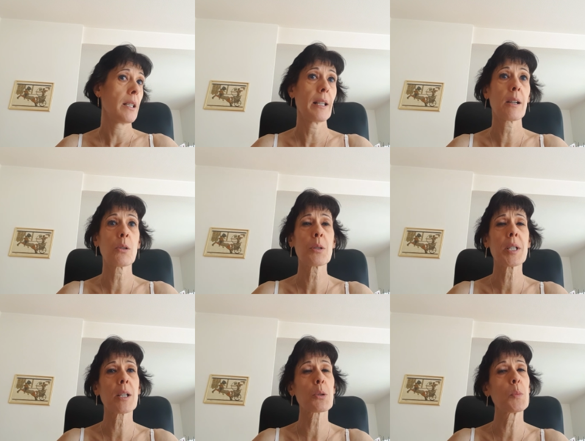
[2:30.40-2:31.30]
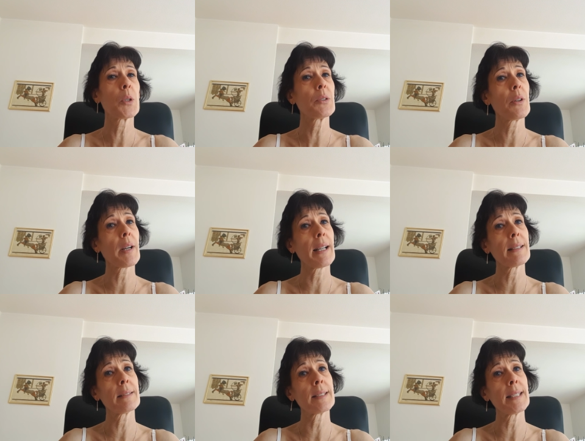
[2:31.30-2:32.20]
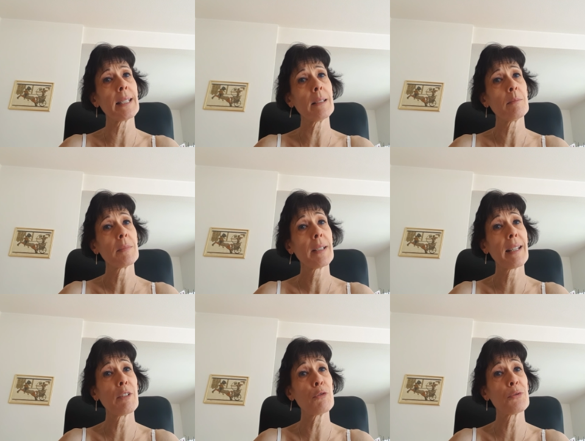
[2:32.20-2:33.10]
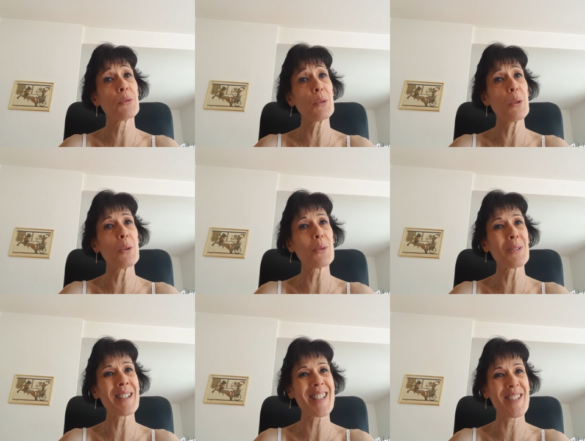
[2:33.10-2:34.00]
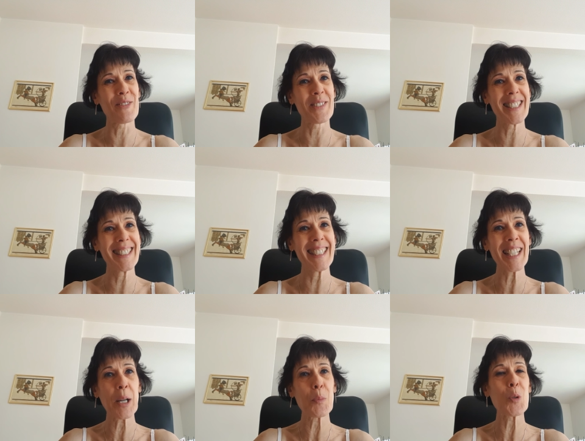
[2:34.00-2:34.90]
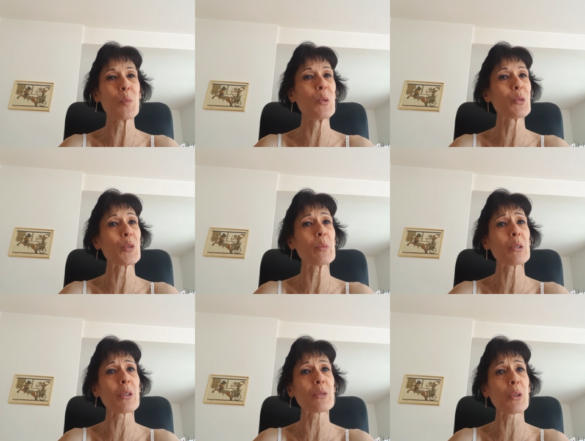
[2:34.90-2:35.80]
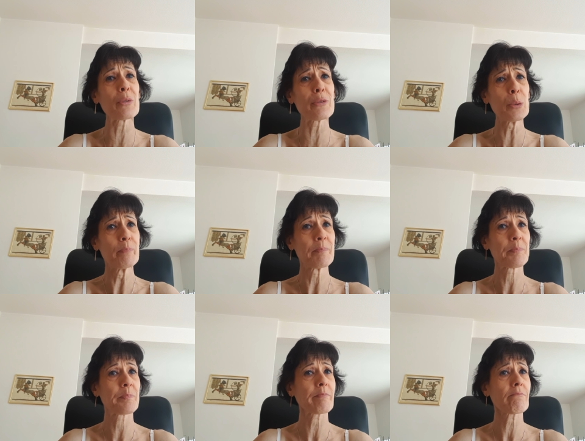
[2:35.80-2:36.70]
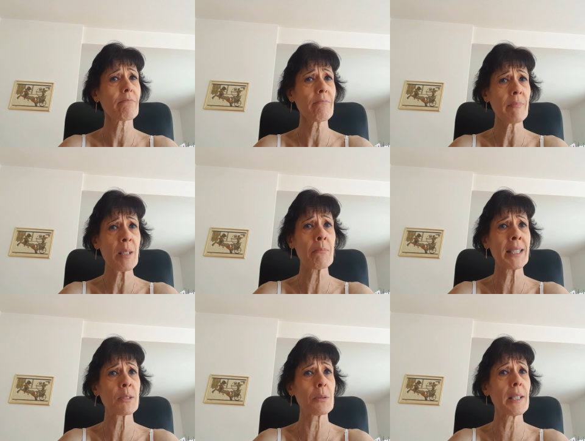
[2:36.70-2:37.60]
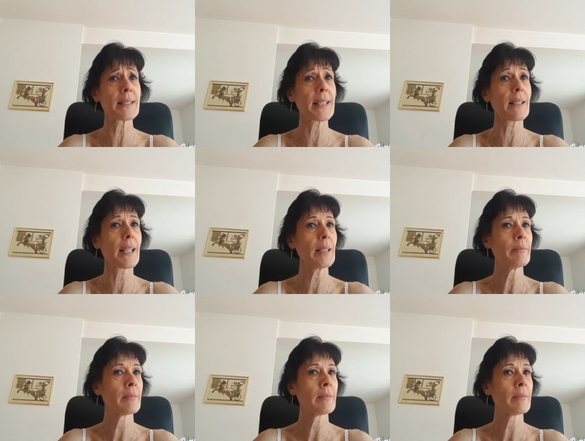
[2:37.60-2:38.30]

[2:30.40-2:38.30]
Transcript: La recherche du bonheur a été et fut longue, j'ai envie de dire, pour bon nombre d'entre vous, masculin sacré.